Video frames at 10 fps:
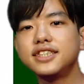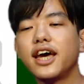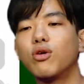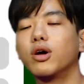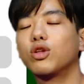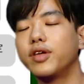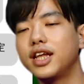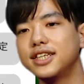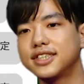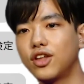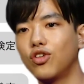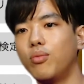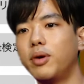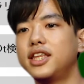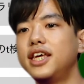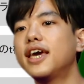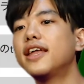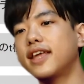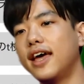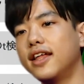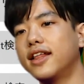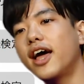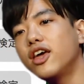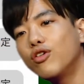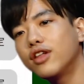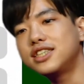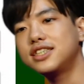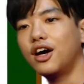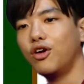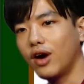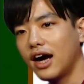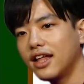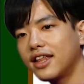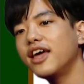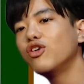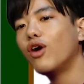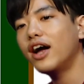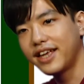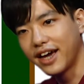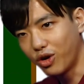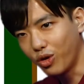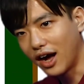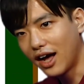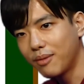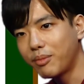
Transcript: い、最後まとめなんですけど、まあ、t 検定、対応なしであろうが、対応ありであろうが、